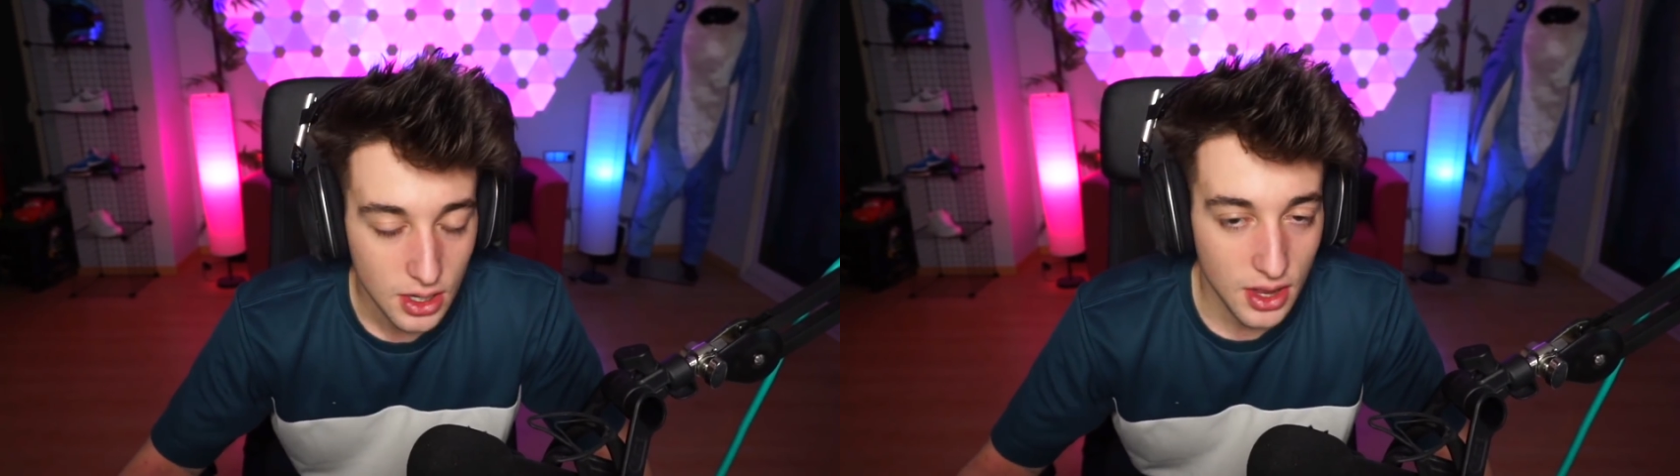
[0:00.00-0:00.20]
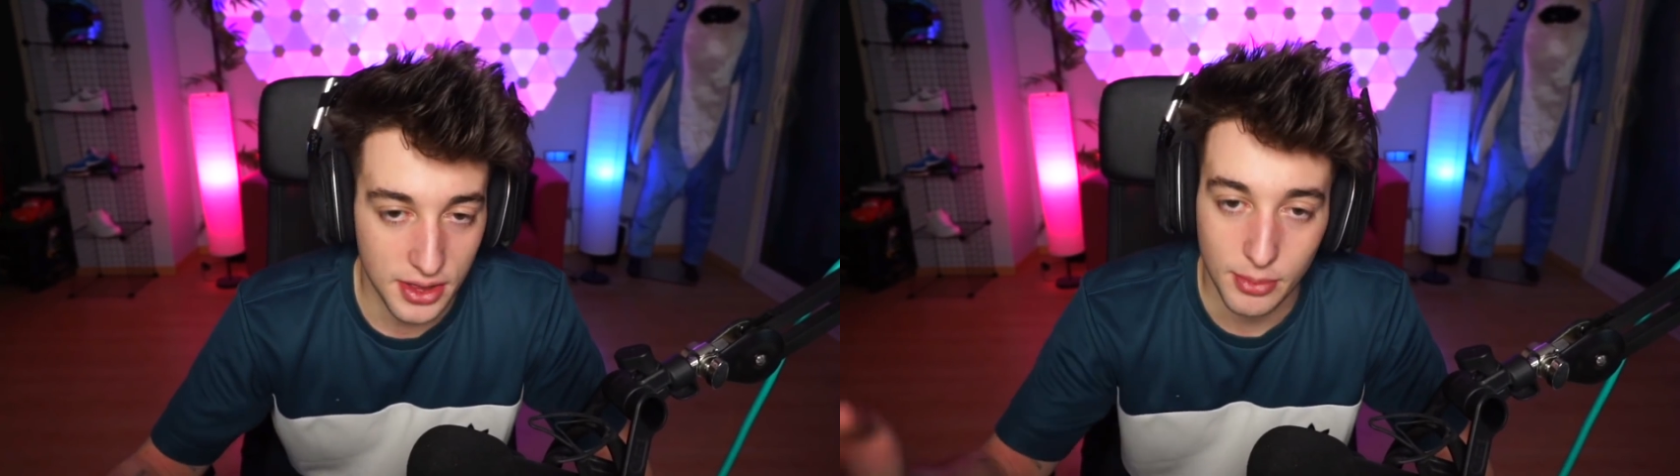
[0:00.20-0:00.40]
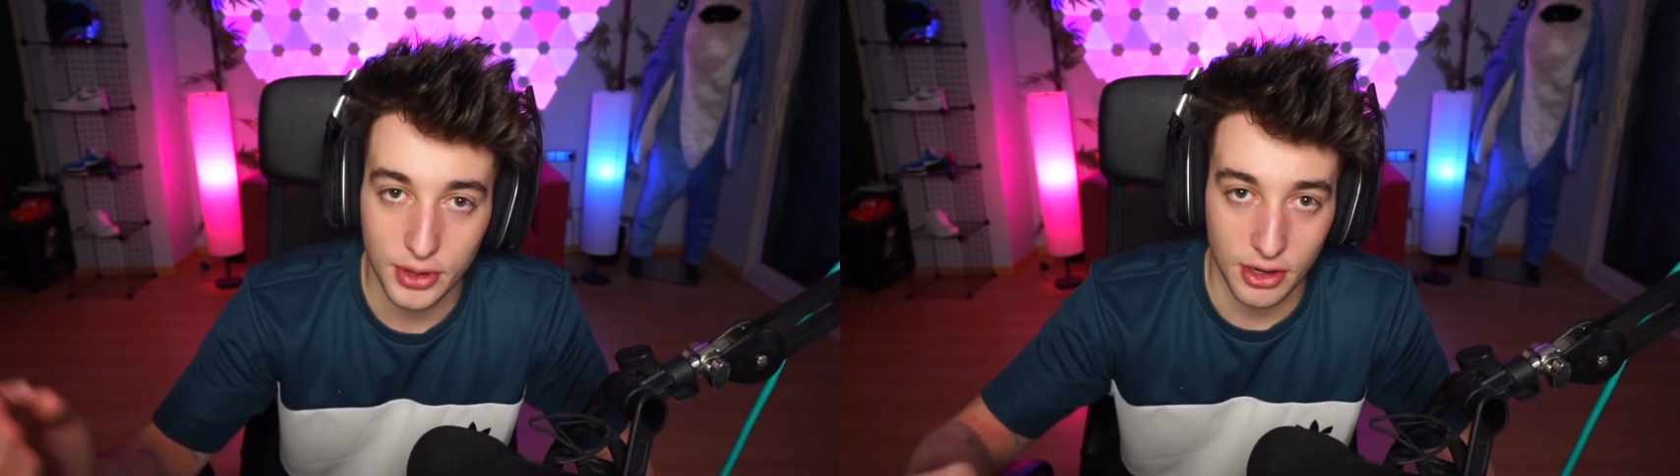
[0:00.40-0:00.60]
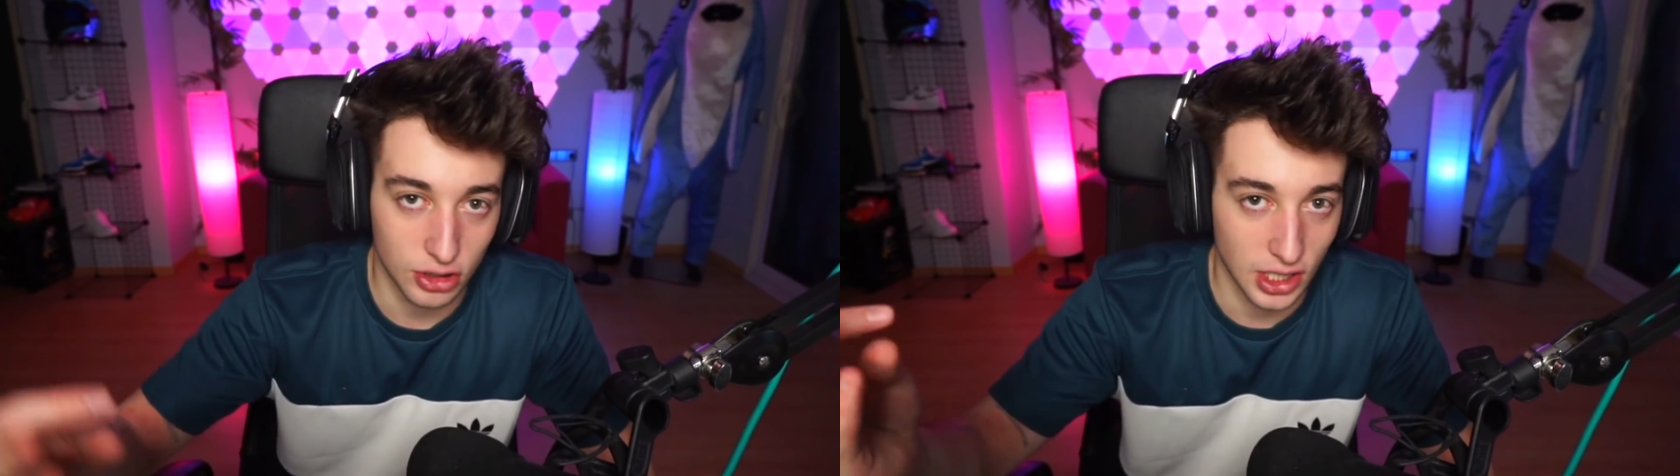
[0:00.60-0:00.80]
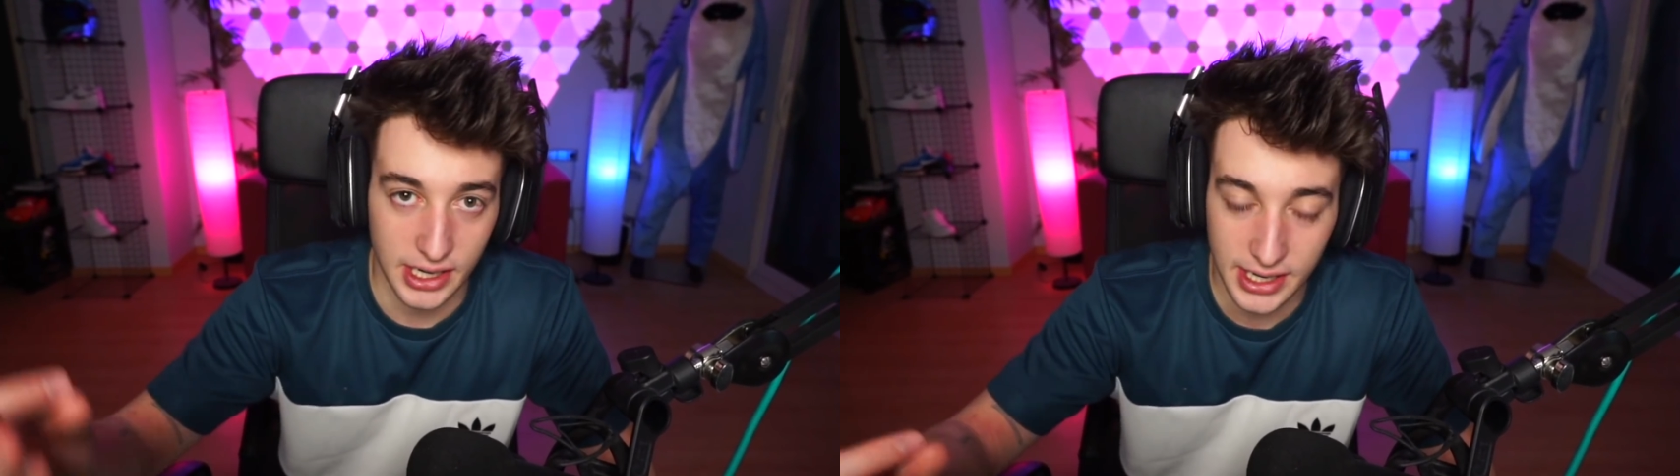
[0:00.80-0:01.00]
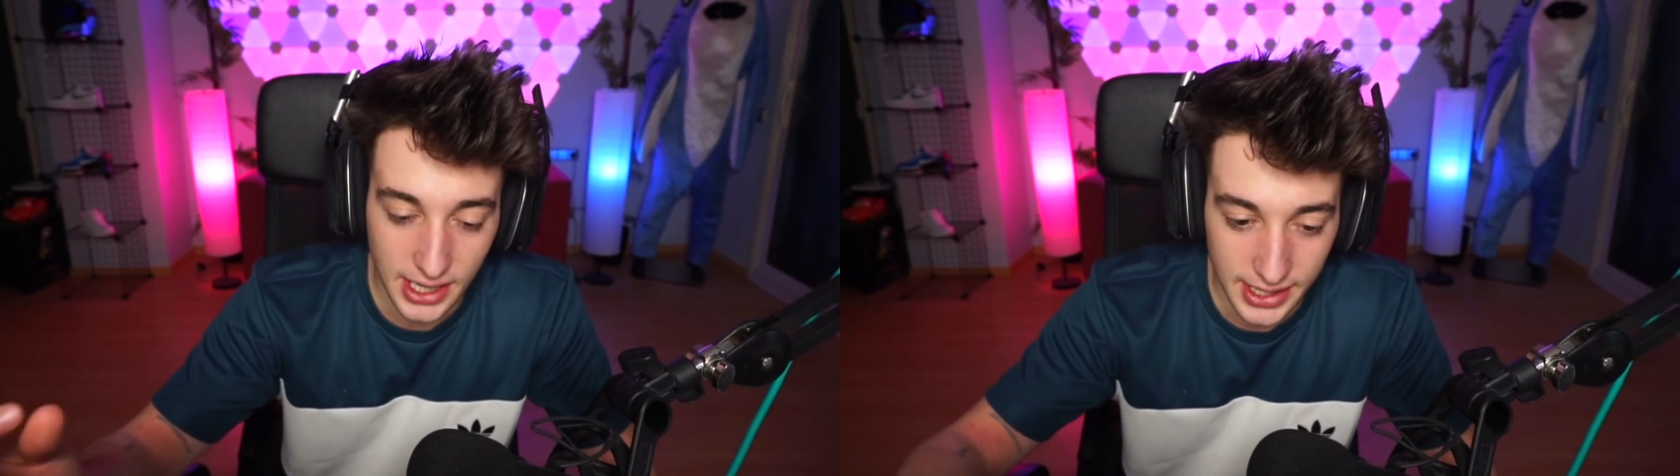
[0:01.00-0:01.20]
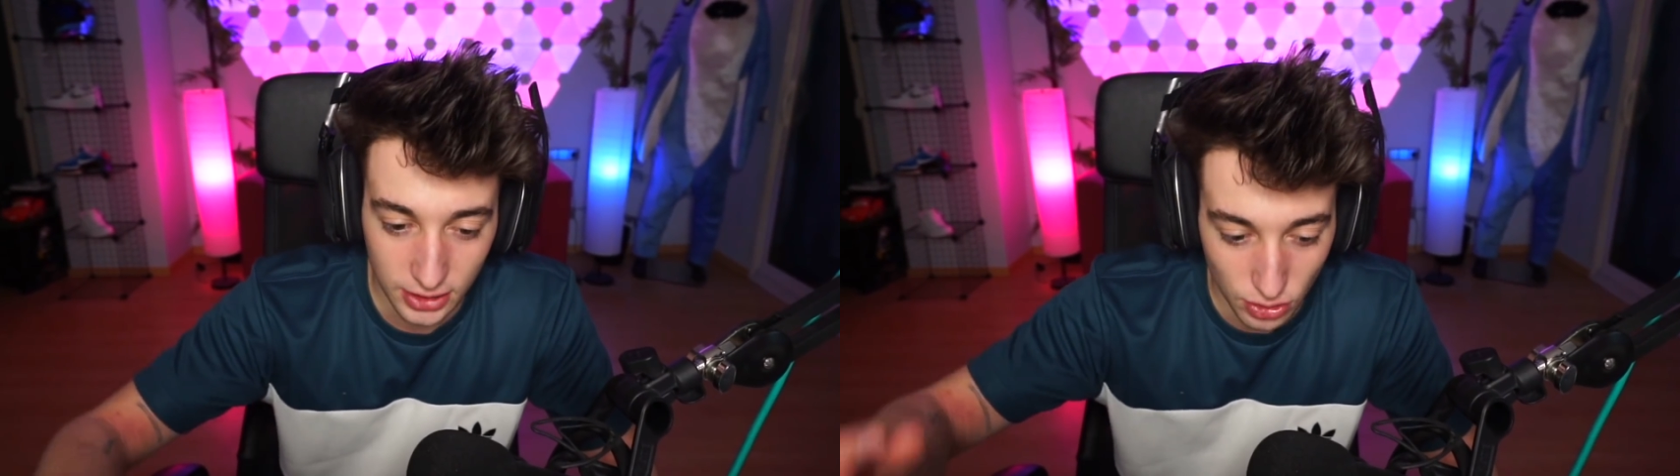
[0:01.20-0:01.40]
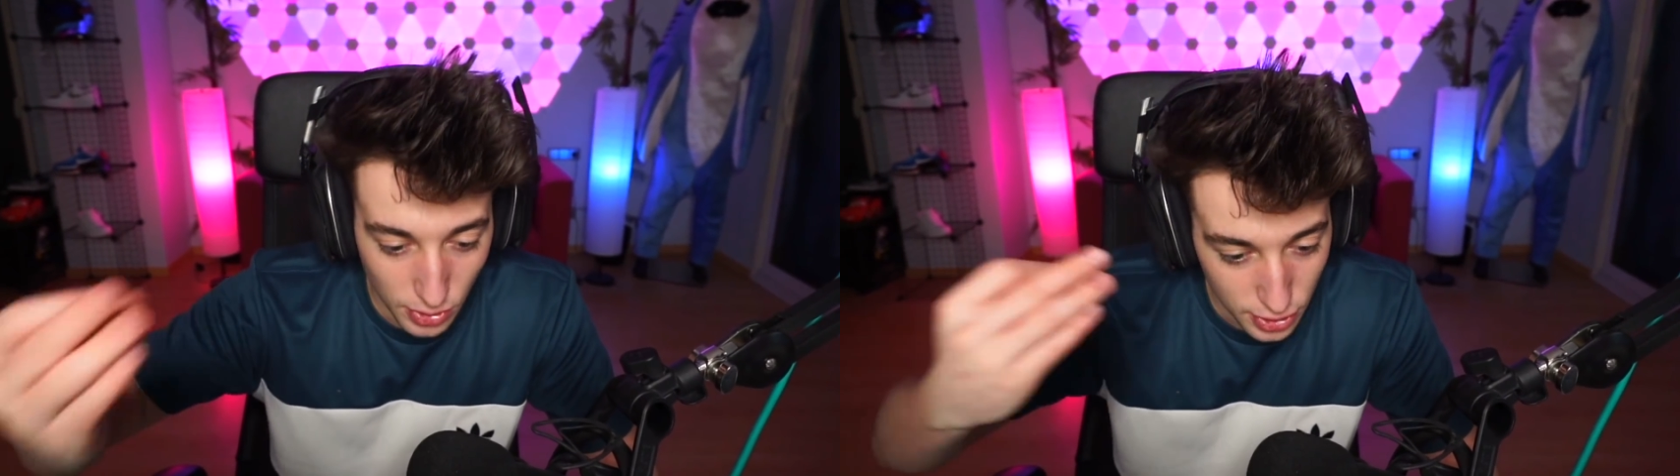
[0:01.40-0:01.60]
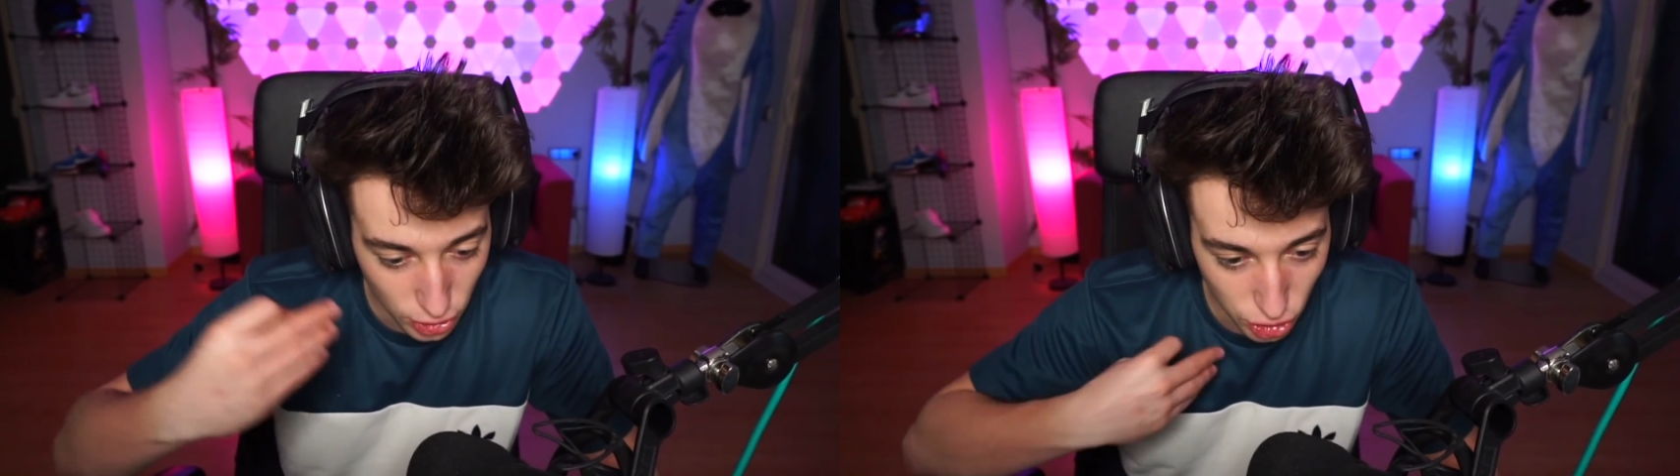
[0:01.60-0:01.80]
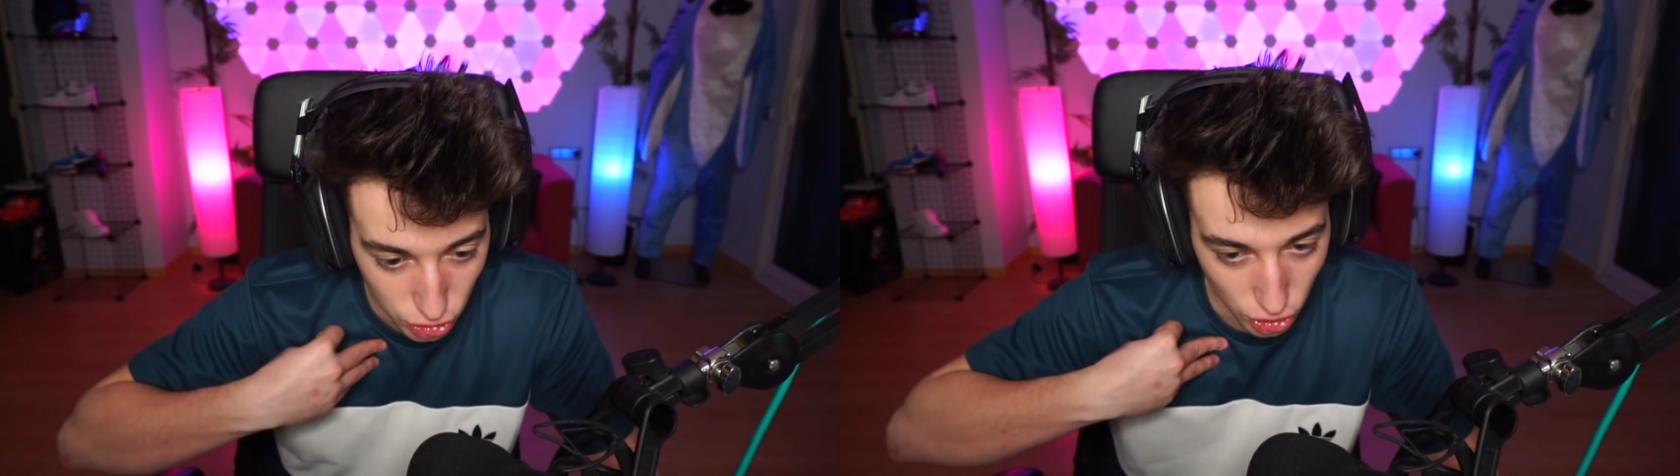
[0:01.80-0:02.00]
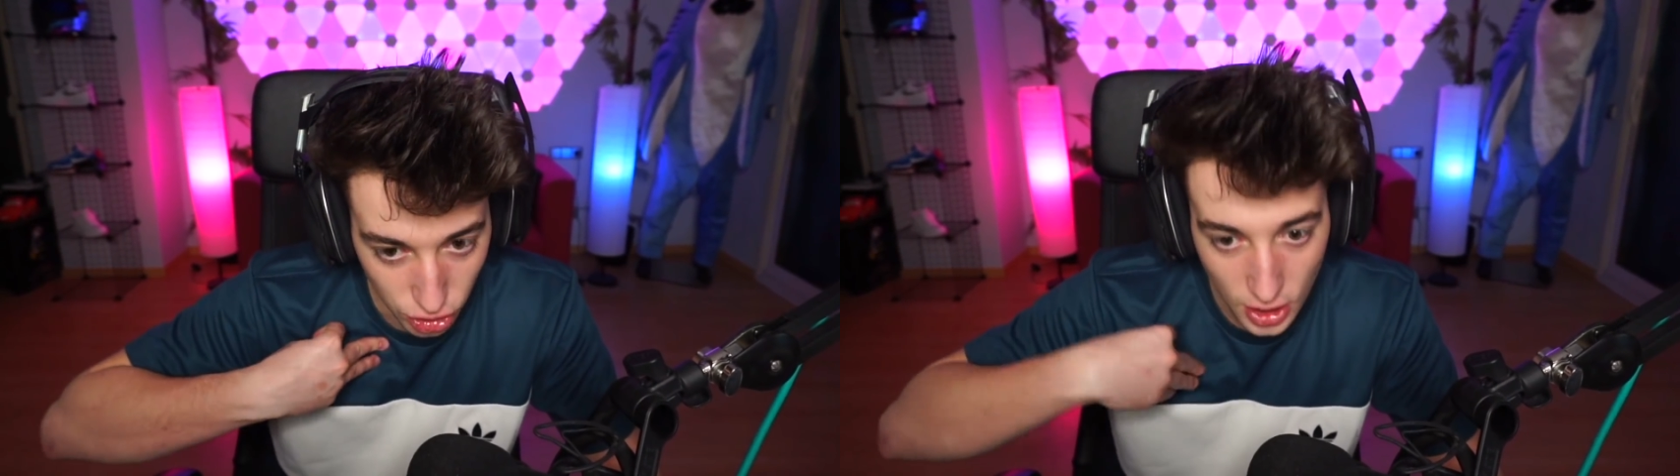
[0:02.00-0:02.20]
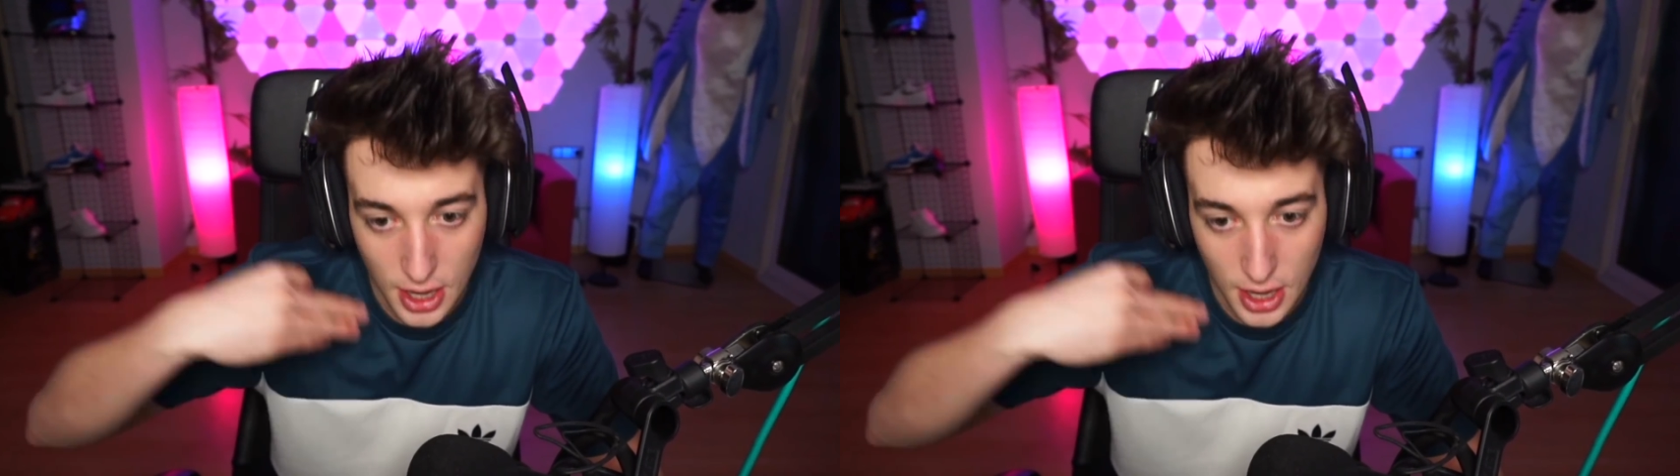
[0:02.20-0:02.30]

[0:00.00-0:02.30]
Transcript: 100% los alienígenas somos nosotros